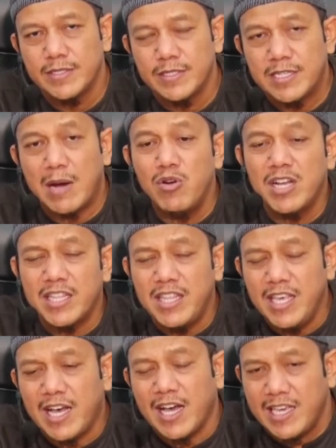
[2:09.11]
Namun
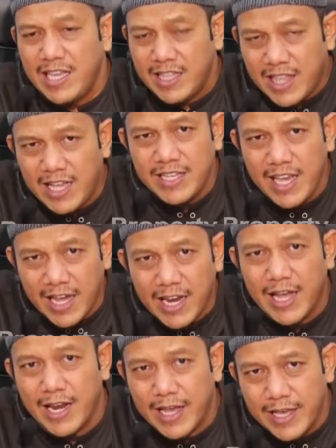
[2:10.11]
ketika kitanya yang
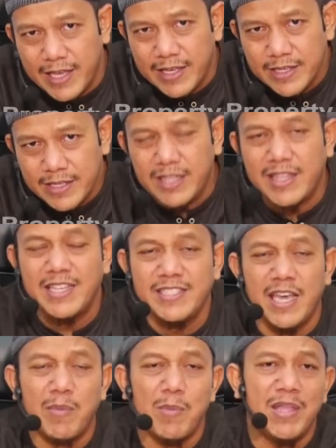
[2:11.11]
lalai,
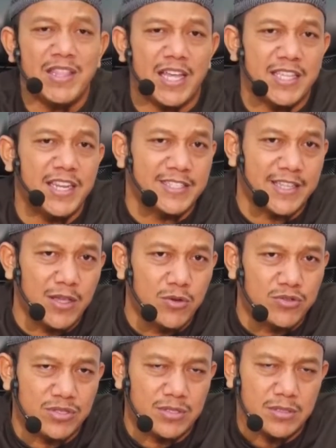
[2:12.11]
kitanya yang meminta tidak
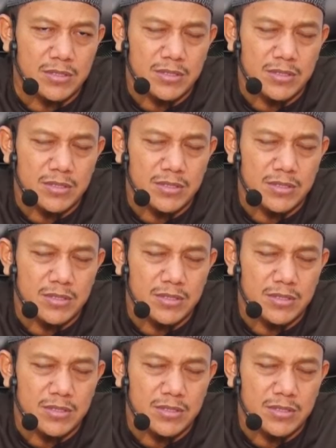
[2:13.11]
serius,